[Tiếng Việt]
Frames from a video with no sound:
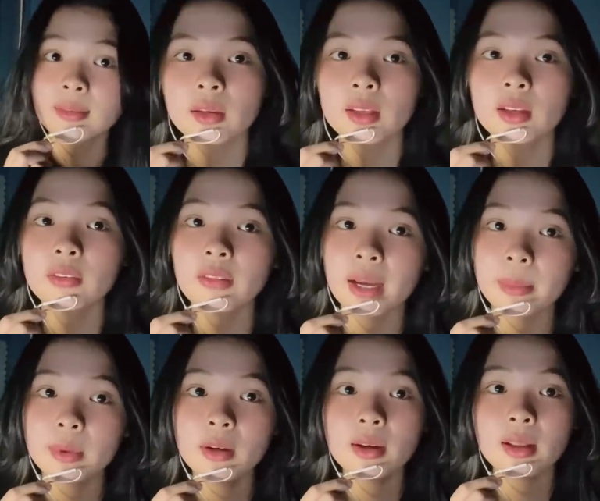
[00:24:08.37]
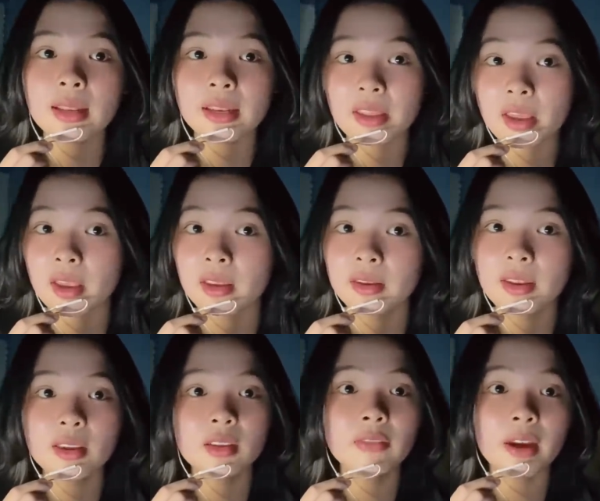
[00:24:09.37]
đi cứ vài bước á là đè
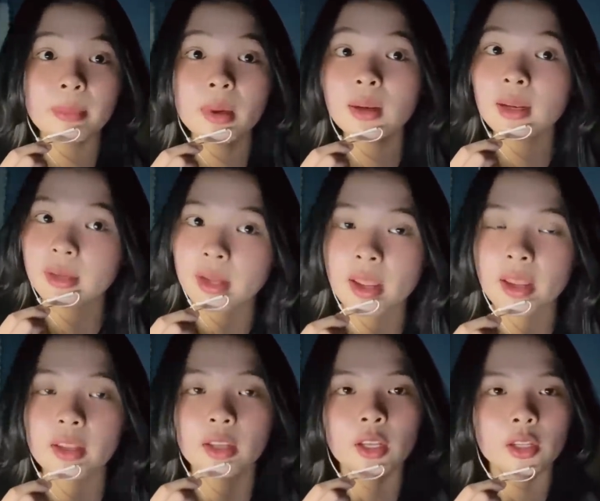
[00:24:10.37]
đi cứ vài bước là đè